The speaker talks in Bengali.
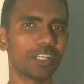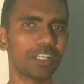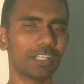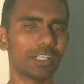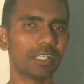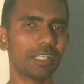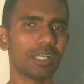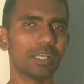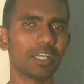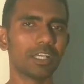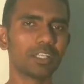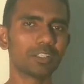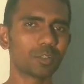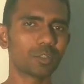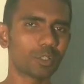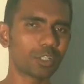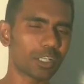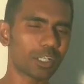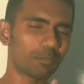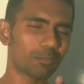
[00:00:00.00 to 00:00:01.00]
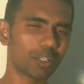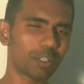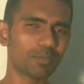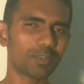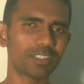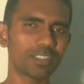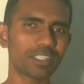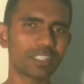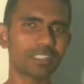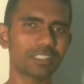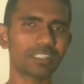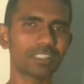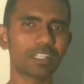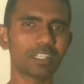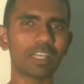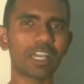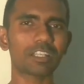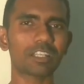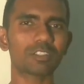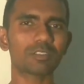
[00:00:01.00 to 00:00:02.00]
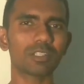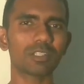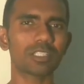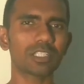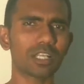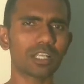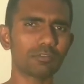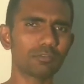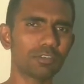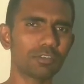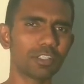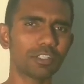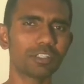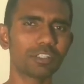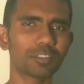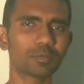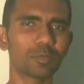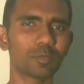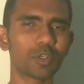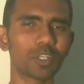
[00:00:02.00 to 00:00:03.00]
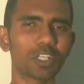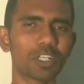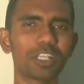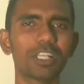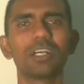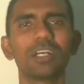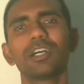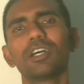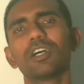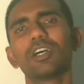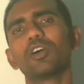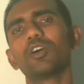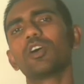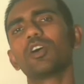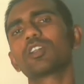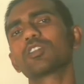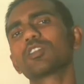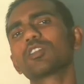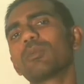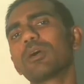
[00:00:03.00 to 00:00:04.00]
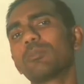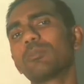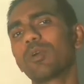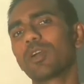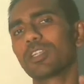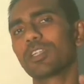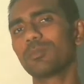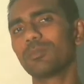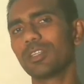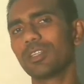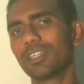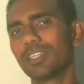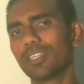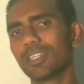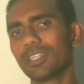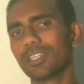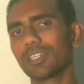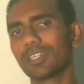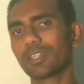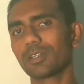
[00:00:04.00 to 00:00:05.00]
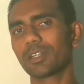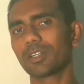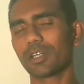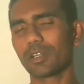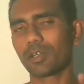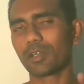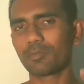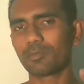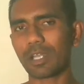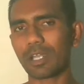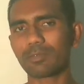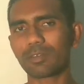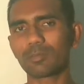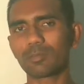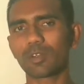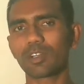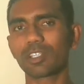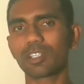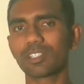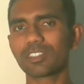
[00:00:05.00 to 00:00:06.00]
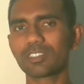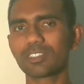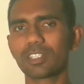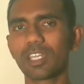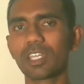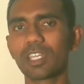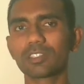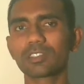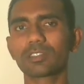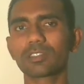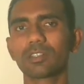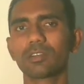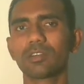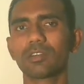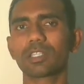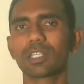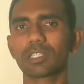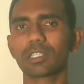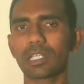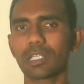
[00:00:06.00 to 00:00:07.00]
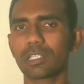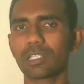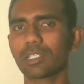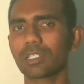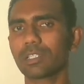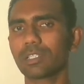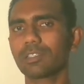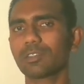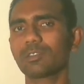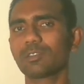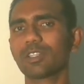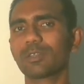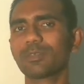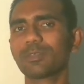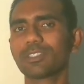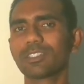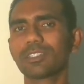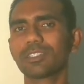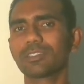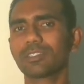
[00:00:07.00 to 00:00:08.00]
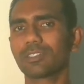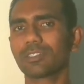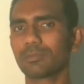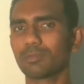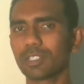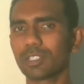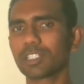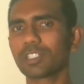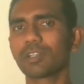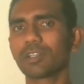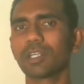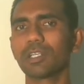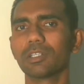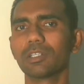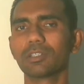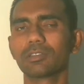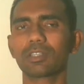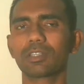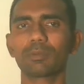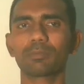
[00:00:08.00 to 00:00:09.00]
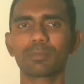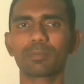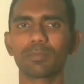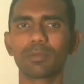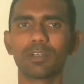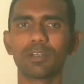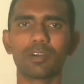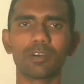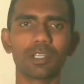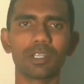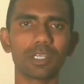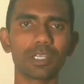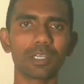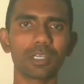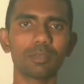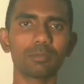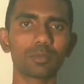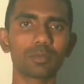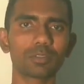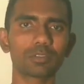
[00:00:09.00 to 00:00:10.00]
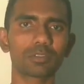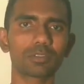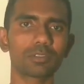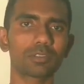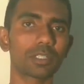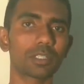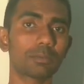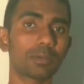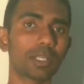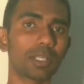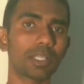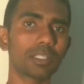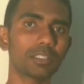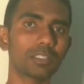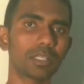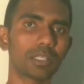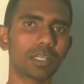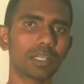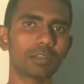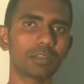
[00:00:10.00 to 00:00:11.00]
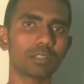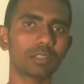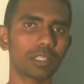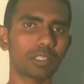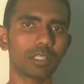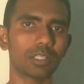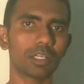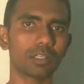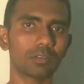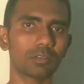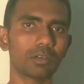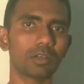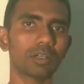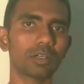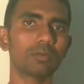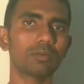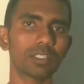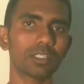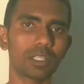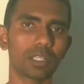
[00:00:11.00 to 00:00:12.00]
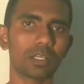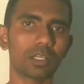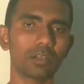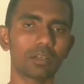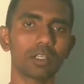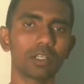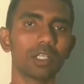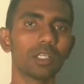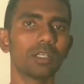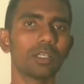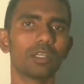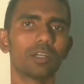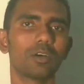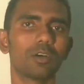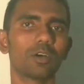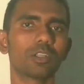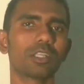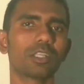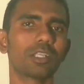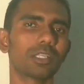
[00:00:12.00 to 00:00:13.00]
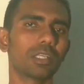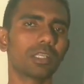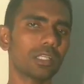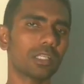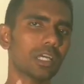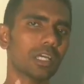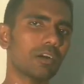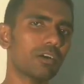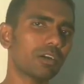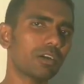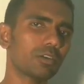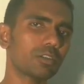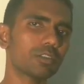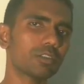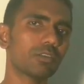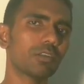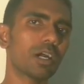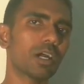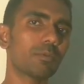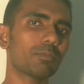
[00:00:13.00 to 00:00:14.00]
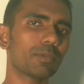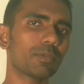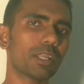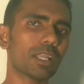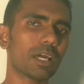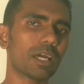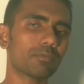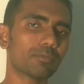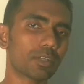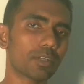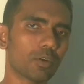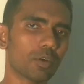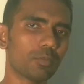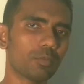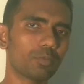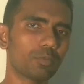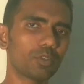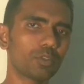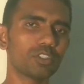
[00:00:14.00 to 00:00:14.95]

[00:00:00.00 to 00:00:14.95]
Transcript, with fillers: সোডিয়াম ডেফিসিয়েন্সি কিন্তু অ্যাকচুয়ালি যারা ফিটনেস মডেল অথবা বডি বিল্ডিং পারফর্ম করেন স্টেজ অর্থাৎ তাদেরই কিন্তু ডেফিসিয়েন্সিটা বেশি হয় তা অনেকেই প্রশ্ন করতে পারেন যে কেন তাদের কেন হয় বা যারা অর্থাৎ এটা হয় আপনার আফটার কম্পিটিশন